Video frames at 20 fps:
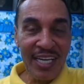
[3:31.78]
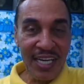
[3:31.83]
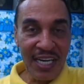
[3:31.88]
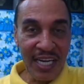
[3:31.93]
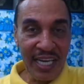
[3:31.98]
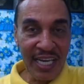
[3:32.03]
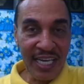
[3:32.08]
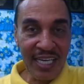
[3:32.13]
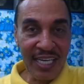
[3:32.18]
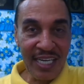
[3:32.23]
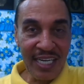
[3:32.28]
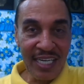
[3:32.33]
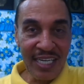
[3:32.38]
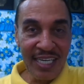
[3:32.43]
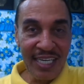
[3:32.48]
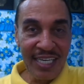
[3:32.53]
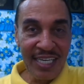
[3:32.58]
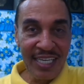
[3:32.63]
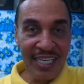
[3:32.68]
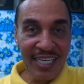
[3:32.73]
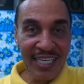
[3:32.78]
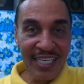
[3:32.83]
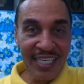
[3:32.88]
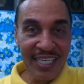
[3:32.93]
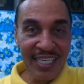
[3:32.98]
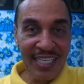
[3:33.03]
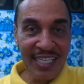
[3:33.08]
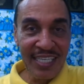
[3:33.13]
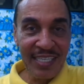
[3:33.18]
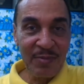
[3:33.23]
لكن
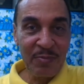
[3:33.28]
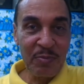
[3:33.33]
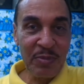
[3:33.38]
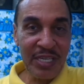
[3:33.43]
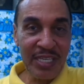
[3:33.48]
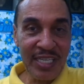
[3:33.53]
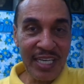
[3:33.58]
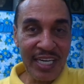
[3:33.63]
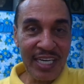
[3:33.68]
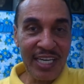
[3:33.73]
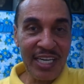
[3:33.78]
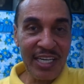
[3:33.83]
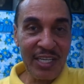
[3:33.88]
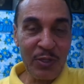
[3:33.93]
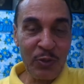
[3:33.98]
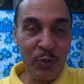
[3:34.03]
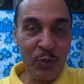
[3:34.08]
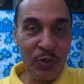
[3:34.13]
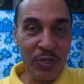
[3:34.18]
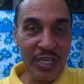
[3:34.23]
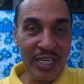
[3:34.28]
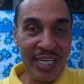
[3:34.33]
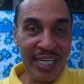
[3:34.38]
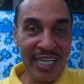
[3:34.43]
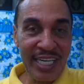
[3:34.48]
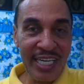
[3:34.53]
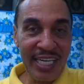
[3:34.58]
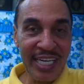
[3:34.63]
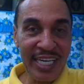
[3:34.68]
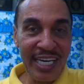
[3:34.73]
بيتنته
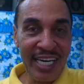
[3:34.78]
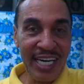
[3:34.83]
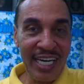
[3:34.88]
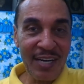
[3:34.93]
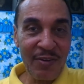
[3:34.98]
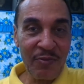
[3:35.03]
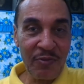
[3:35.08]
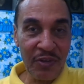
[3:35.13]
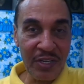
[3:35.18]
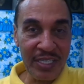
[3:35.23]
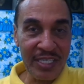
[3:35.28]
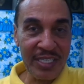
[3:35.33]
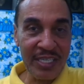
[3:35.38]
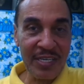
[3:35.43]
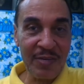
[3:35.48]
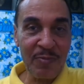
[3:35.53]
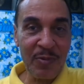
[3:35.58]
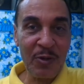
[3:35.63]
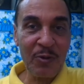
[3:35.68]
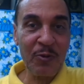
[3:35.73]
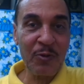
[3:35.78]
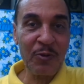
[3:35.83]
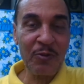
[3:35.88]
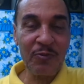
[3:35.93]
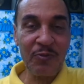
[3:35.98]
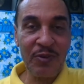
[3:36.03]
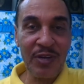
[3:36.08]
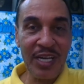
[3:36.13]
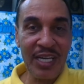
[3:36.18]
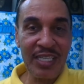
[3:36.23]
الفطر موجود
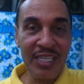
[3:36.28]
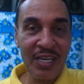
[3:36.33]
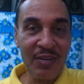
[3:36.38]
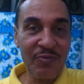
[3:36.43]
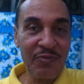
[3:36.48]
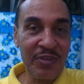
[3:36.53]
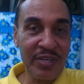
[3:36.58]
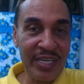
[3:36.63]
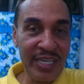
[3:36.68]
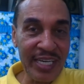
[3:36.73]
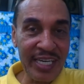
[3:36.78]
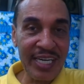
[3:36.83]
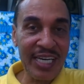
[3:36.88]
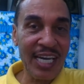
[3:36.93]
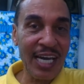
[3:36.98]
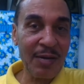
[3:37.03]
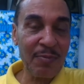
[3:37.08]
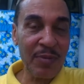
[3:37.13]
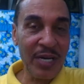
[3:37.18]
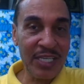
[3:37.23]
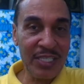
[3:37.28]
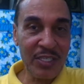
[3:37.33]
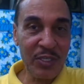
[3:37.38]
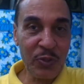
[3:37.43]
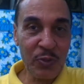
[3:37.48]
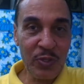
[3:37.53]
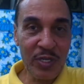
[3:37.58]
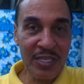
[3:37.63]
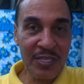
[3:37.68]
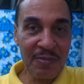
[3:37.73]
في الأظافر يرجع بعد
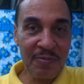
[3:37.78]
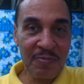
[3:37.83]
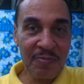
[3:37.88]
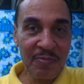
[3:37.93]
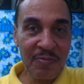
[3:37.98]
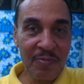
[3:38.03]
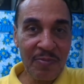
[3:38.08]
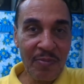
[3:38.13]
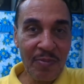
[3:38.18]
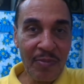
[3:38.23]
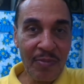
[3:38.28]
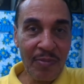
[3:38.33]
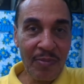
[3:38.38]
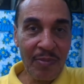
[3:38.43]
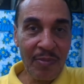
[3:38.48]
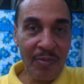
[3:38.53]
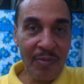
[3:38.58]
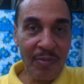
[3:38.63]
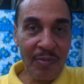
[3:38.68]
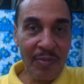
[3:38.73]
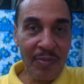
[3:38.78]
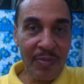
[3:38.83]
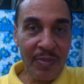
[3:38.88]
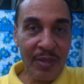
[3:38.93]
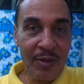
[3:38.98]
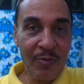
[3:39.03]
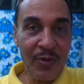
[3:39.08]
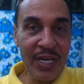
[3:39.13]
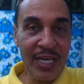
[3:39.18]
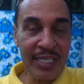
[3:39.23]
شوية
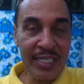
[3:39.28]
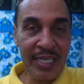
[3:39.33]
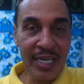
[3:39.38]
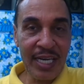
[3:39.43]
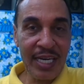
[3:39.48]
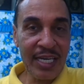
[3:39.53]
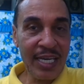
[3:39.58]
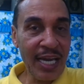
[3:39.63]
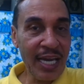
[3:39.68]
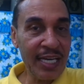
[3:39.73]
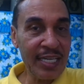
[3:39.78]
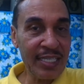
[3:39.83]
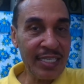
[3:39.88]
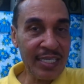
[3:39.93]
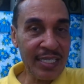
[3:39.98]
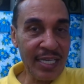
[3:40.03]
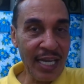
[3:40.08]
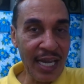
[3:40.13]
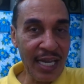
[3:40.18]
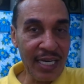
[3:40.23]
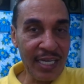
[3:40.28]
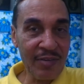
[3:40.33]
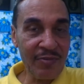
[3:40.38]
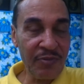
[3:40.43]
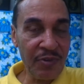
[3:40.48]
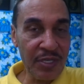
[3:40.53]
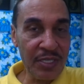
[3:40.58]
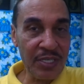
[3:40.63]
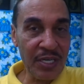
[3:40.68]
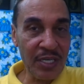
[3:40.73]
ولذلك عايز تعالج
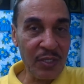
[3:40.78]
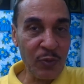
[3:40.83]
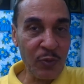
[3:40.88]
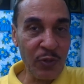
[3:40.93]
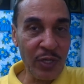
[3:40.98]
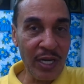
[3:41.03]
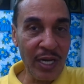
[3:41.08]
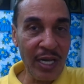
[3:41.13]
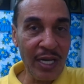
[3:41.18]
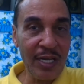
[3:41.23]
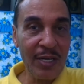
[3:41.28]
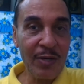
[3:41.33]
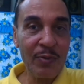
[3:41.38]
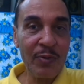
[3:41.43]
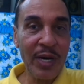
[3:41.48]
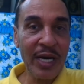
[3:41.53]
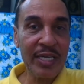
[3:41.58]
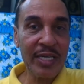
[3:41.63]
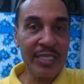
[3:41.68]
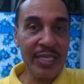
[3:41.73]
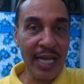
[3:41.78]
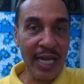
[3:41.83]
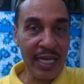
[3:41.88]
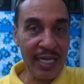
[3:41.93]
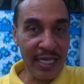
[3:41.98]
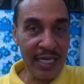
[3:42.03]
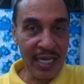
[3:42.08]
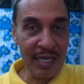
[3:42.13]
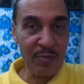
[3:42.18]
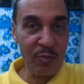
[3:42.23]
فترة طويلة وعايز
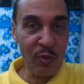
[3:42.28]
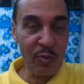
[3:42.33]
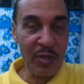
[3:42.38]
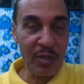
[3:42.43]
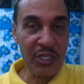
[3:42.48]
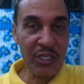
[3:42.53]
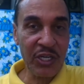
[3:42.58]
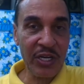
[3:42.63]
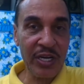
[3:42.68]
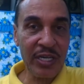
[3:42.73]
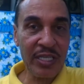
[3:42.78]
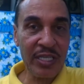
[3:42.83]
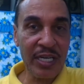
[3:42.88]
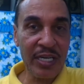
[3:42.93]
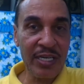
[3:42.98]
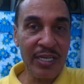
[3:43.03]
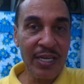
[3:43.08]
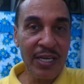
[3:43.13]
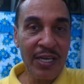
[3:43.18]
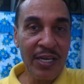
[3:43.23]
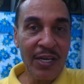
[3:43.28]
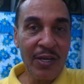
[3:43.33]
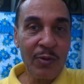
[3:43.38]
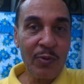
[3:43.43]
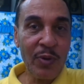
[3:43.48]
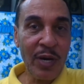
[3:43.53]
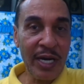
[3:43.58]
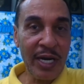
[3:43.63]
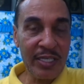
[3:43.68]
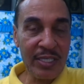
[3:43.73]
تعالجها مباشرة
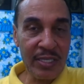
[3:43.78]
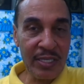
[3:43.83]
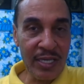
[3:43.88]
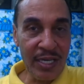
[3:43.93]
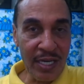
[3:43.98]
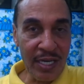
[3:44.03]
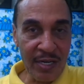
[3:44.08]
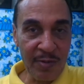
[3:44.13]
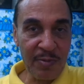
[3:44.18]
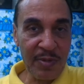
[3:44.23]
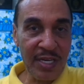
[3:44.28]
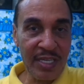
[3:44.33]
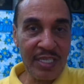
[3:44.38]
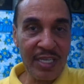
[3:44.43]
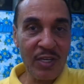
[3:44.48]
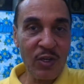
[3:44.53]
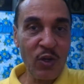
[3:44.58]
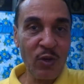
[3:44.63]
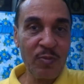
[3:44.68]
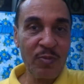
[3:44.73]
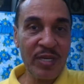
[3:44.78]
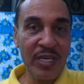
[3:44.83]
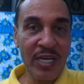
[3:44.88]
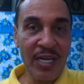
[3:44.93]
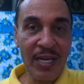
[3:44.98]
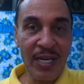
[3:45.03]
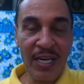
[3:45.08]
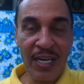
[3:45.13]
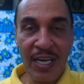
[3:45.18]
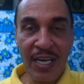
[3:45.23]
وعايز تجرب كذا نوع من
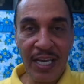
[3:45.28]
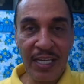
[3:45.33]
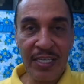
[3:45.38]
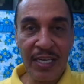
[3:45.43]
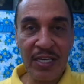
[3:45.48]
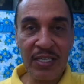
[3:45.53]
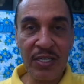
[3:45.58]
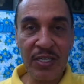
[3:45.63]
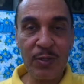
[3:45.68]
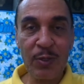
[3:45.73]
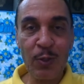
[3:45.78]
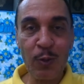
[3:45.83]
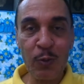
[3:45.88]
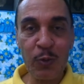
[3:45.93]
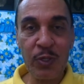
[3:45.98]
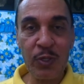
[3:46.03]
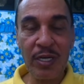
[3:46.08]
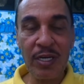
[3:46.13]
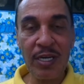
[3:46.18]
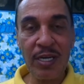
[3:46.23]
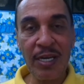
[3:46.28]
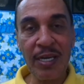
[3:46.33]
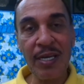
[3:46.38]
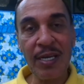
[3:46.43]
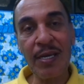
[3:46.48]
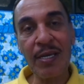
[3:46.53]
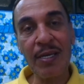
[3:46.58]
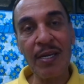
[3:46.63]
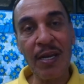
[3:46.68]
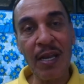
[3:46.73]
العلاجات عشان توصل
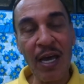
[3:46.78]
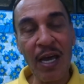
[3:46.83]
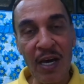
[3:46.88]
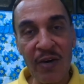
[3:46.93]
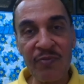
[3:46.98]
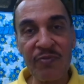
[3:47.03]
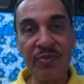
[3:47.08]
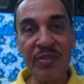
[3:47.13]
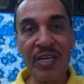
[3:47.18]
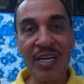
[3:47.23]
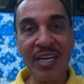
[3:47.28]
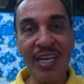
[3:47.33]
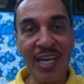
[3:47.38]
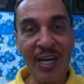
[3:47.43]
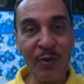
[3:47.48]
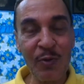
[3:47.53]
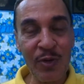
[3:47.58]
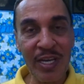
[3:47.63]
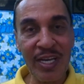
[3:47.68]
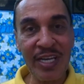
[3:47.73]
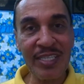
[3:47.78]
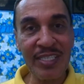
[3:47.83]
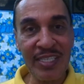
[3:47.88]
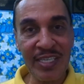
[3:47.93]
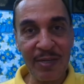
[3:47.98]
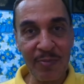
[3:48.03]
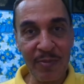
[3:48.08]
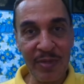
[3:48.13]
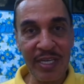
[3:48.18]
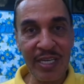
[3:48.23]
للعلاج الافضل او
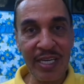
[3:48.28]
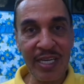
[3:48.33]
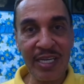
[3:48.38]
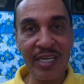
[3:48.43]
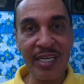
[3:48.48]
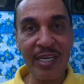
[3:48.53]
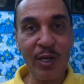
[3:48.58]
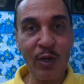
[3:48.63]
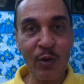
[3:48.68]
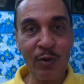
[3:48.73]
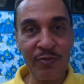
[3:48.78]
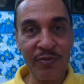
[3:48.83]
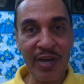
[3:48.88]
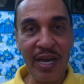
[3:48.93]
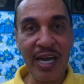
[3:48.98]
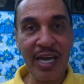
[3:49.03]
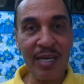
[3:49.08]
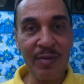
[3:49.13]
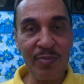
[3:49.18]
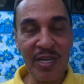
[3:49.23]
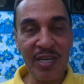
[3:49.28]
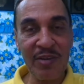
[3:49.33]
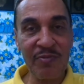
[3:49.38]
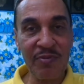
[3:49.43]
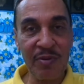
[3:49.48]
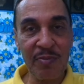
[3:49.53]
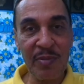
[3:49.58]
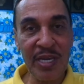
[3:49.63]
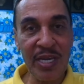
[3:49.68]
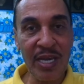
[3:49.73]
الانسب ليك اللي هو فعال
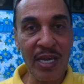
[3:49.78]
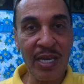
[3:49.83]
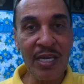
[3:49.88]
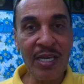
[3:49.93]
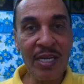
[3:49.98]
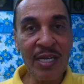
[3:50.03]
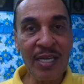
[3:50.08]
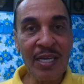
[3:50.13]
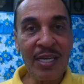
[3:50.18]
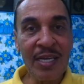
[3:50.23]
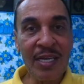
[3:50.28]
100%